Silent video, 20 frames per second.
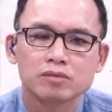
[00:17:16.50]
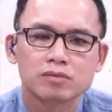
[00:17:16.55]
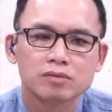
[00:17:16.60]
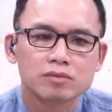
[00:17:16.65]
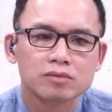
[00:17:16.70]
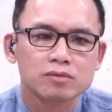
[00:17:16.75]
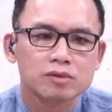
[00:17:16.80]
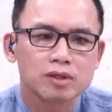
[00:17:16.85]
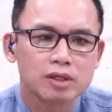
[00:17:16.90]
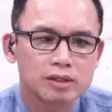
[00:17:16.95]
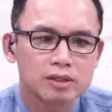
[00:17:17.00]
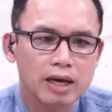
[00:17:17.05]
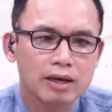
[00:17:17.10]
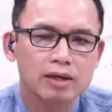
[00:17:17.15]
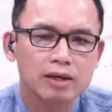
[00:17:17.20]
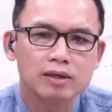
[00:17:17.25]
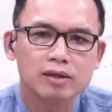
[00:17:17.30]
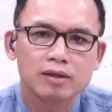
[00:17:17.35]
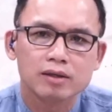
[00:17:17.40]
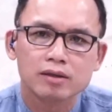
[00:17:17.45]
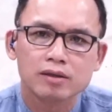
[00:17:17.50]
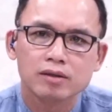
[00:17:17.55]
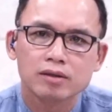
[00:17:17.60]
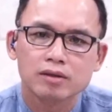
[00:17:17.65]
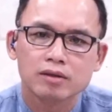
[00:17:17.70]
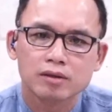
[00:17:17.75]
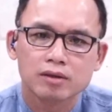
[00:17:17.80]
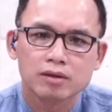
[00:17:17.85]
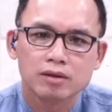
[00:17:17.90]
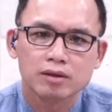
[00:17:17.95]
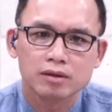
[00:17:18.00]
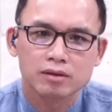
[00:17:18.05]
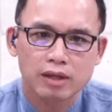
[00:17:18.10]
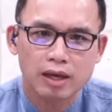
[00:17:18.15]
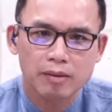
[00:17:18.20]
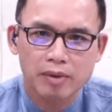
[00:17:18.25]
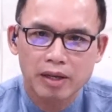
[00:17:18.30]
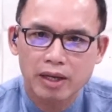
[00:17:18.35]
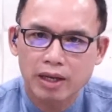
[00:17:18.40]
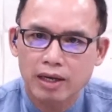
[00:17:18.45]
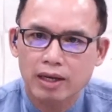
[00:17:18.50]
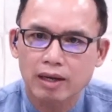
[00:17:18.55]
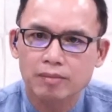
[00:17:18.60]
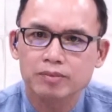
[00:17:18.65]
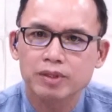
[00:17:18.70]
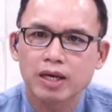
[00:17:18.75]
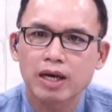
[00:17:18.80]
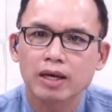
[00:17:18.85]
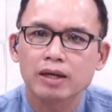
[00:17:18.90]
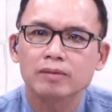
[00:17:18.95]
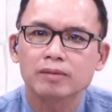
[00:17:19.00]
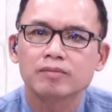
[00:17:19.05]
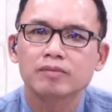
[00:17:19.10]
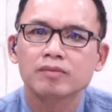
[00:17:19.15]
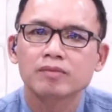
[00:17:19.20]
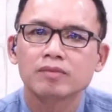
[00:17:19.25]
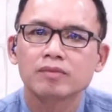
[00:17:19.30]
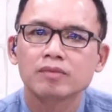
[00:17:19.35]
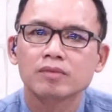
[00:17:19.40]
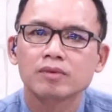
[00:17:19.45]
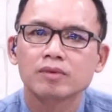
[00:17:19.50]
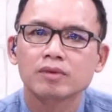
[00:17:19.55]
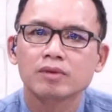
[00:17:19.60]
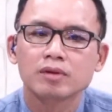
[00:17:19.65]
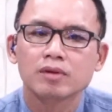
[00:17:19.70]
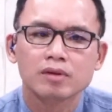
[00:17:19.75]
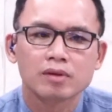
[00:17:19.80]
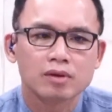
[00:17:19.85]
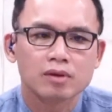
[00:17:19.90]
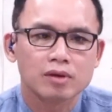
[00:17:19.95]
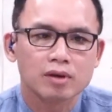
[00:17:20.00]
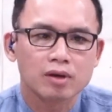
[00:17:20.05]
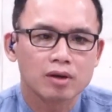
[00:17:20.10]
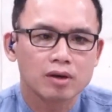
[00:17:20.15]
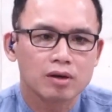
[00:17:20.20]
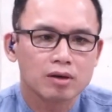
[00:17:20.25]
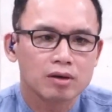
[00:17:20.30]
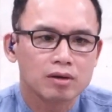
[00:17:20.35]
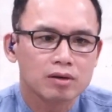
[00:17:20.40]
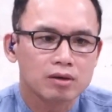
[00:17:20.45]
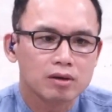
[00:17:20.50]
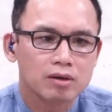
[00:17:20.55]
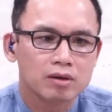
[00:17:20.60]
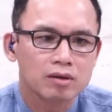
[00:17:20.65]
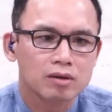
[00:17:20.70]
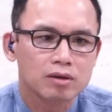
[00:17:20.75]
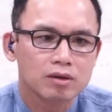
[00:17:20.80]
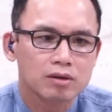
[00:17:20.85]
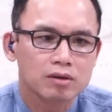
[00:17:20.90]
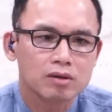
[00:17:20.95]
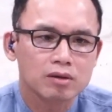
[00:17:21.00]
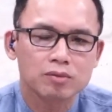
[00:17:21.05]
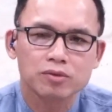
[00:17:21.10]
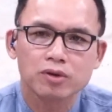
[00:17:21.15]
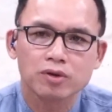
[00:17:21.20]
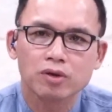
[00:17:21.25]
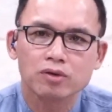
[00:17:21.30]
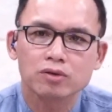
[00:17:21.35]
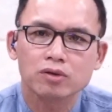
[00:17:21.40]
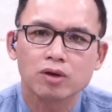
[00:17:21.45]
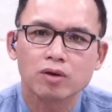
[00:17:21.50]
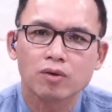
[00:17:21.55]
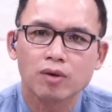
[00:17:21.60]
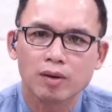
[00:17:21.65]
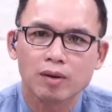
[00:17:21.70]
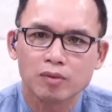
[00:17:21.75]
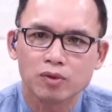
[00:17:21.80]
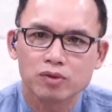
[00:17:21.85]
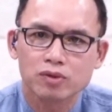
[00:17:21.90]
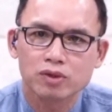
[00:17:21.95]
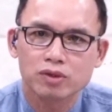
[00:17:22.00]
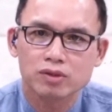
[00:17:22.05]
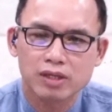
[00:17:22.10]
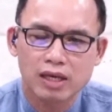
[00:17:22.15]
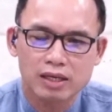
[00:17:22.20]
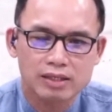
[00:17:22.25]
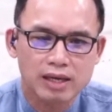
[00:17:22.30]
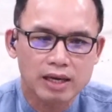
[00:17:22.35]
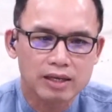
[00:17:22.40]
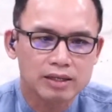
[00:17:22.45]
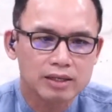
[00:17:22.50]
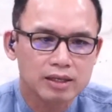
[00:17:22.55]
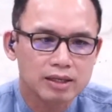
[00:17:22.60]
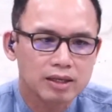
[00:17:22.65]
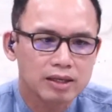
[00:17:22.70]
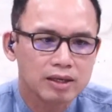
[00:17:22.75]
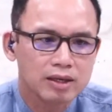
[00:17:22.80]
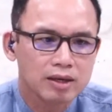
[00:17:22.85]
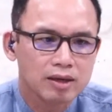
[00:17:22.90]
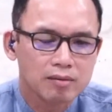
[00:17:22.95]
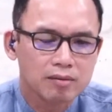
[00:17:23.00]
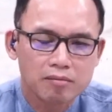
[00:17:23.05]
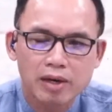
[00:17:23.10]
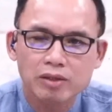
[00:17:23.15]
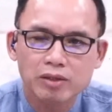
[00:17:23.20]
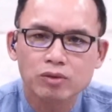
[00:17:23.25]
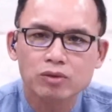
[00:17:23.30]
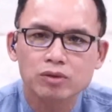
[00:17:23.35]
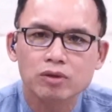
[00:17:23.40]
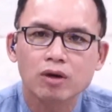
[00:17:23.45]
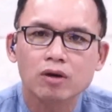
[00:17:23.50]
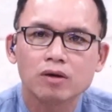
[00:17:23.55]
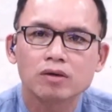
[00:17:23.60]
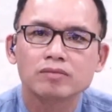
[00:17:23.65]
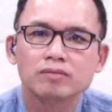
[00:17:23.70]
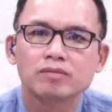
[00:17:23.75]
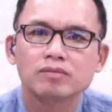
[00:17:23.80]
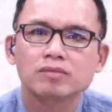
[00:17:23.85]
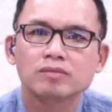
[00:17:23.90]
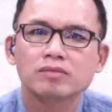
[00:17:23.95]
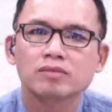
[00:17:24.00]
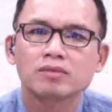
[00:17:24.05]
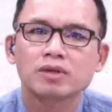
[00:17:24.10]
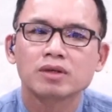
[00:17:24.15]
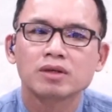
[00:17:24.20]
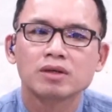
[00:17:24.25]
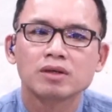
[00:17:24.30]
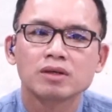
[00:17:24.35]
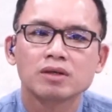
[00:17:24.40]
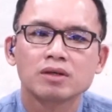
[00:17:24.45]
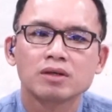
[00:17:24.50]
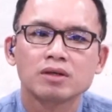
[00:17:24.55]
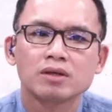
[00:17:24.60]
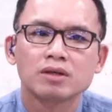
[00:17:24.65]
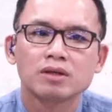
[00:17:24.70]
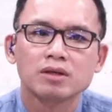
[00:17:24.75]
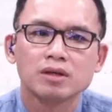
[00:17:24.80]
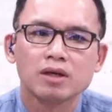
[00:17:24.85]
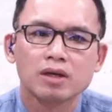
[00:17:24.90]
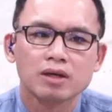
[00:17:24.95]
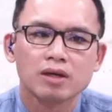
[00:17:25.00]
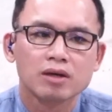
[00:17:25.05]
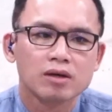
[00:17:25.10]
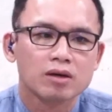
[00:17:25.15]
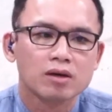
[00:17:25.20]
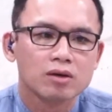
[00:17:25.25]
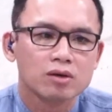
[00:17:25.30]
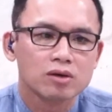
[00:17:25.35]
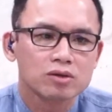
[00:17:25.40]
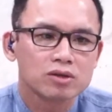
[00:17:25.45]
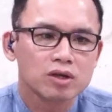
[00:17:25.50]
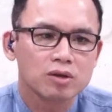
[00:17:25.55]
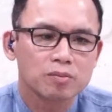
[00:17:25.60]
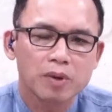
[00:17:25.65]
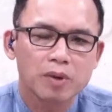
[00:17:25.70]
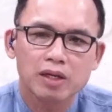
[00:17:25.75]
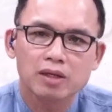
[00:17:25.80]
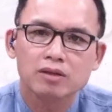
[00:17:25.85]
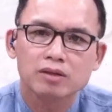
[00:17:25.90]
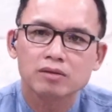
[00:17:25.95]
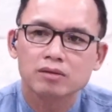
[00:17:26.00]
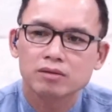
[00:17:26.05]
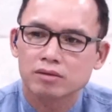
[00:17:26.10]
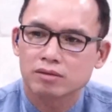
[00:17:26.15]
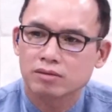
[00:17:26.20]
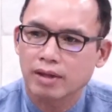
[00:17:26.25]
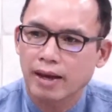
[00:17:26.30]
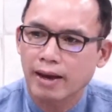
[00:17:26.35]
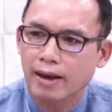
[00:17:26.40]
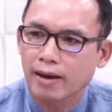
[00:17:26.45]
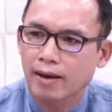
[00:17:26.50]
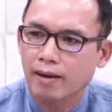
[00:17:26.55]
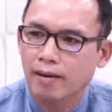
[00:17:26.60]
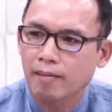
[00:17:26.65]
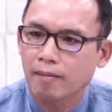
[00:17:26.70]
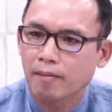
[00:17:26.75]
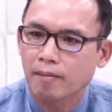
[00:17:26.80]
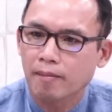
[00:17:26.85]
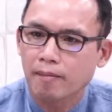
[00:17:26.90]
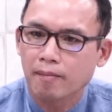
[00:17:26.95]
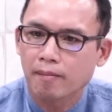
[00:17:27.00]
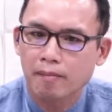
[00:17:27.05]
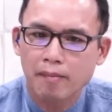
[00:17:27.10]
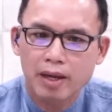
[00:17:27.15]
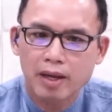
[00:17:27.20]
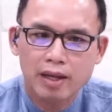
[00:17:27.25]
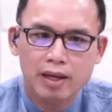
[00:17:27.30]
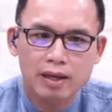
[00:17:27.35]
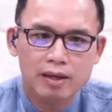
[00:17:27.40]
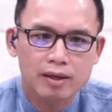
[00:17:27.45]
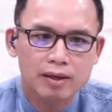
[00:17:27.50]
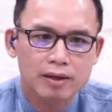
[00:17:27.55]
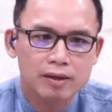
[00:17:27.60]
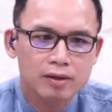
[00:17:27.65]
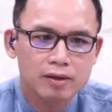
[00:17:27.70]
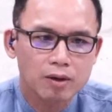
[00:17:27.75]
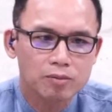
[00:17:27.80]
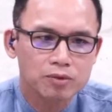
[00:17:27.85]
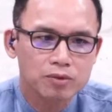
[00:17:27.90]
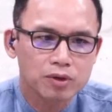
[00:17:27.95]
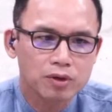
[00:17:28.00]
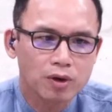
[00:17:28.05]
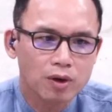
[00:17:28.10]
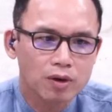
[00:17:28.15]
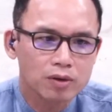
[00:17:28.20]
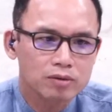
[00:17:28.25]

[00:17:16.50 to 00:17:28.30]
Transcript: เสียใจแต่ไม่ได้กลับใจ ก็ตอบสนองต่อความรู้สึกเสียใจที่ไม่ถูกต้องนะรู้สึกผิดแต่ไม่ได้ตอบสนอง